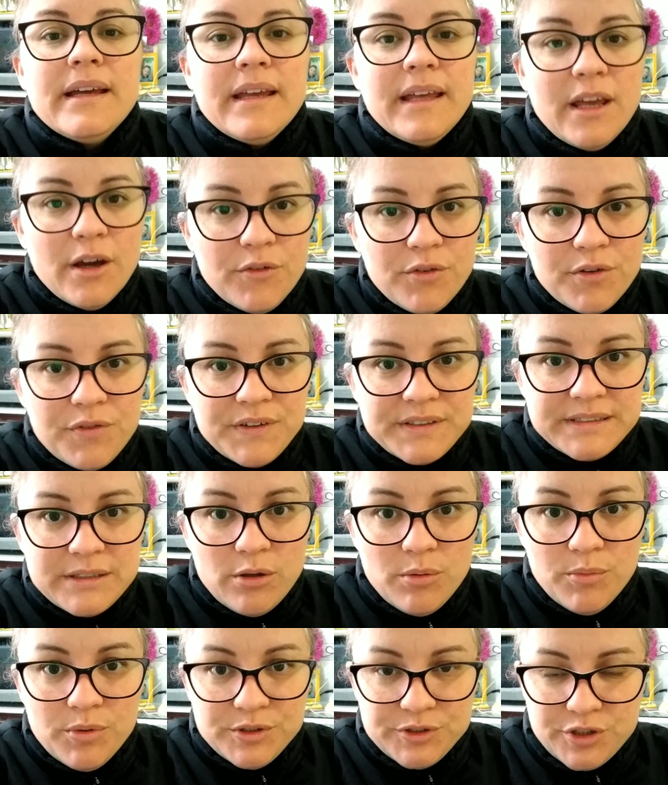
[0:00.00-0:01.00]
Eu vou fazer
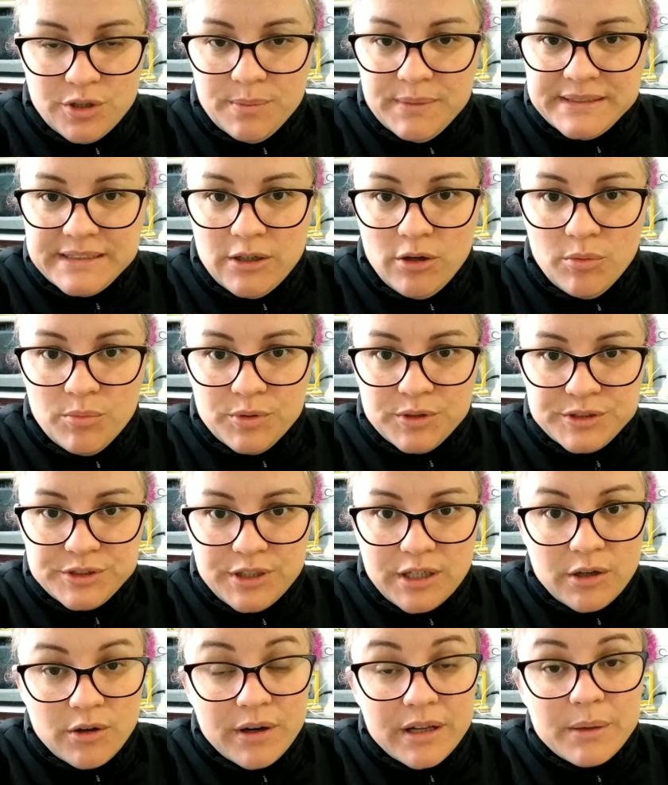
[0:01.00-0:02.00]
o almoço, começar o
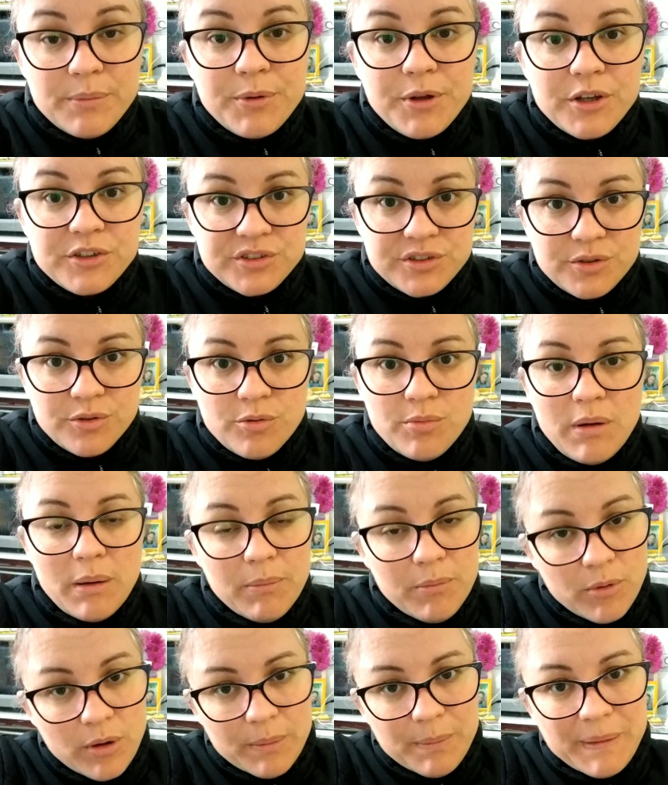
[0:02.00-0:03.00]
almoço agora, porque eu já tô com uma
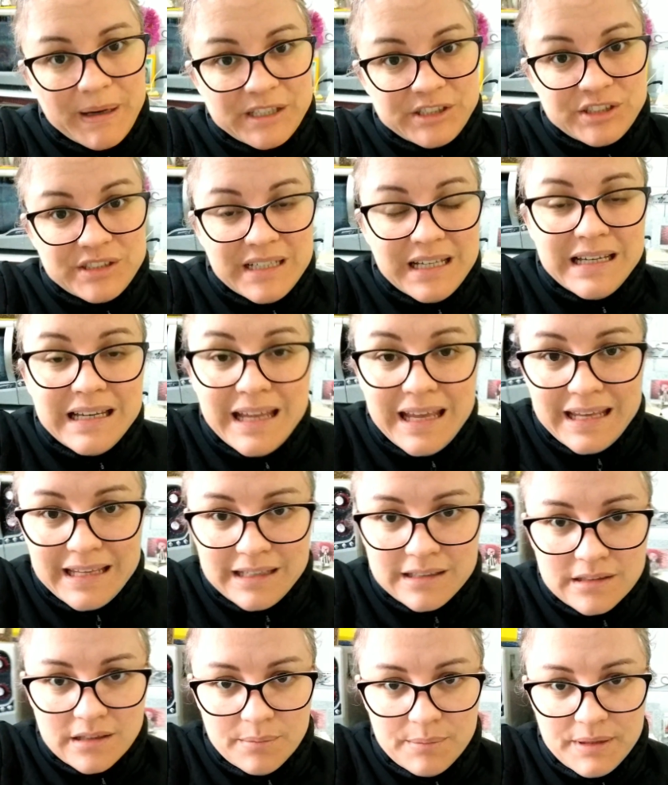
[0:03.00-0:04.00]
boa parte dele
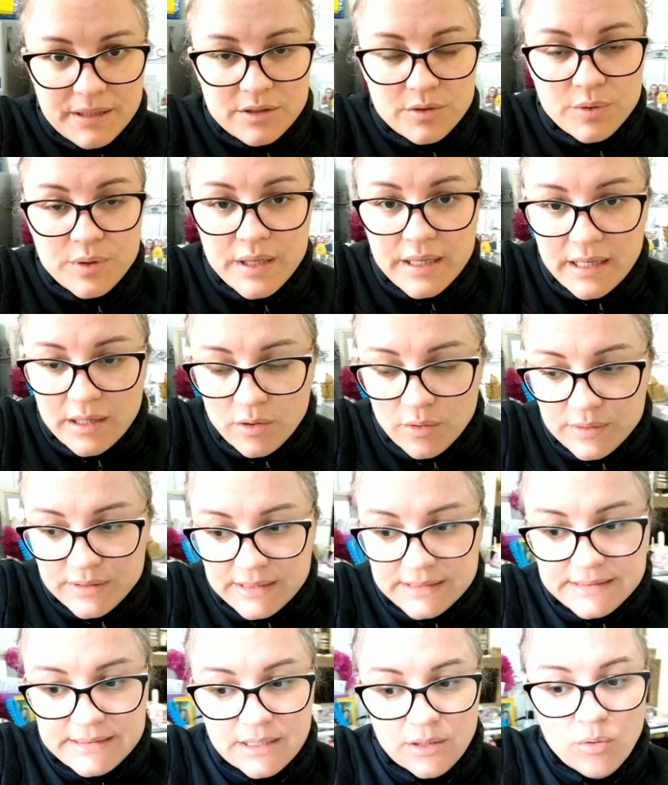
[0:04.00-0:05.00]
em andamento. O que que
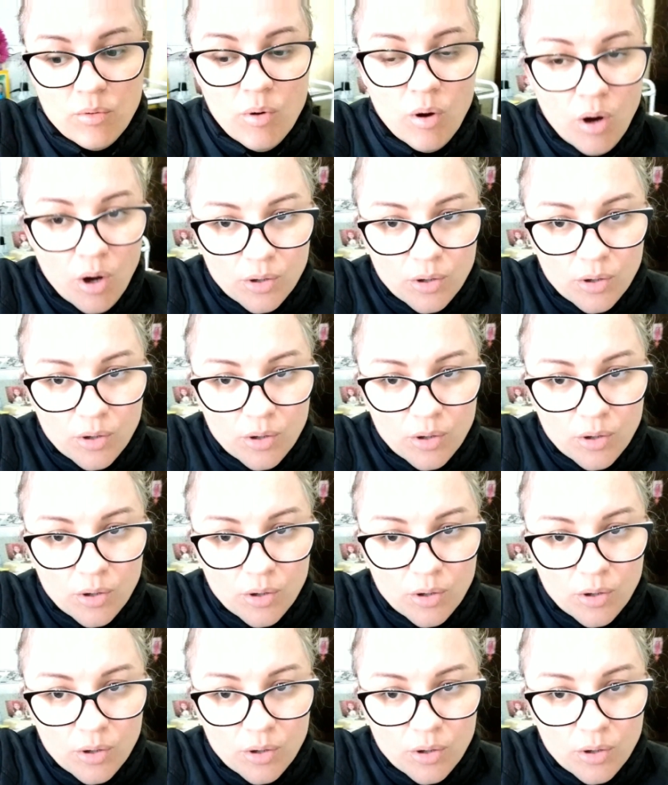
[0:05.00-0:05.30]
aconteceu?